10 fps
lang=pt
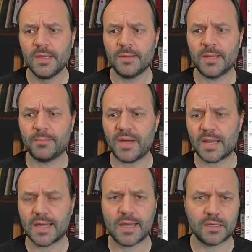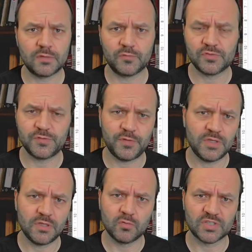é, parágrafos,
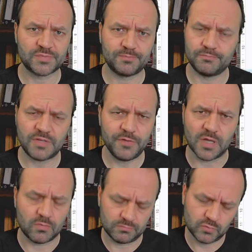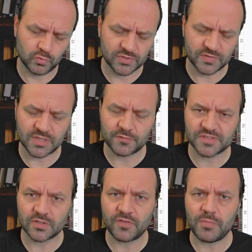vírgulas. Afinal, tudo isso vai ter que fazer
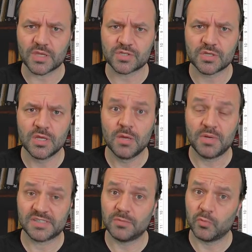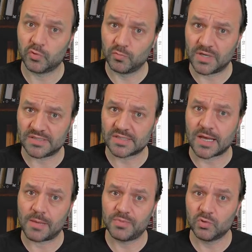novamente. Mas é muito mais
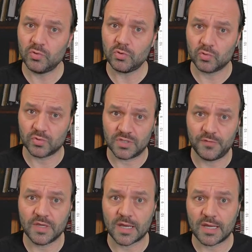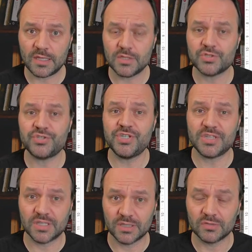rápido do que ficar
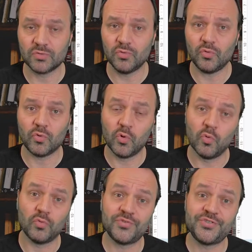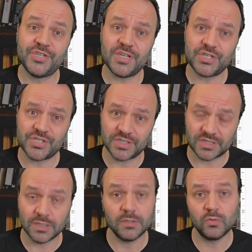ditando ou
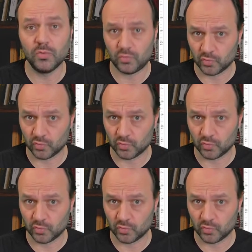digitando tudo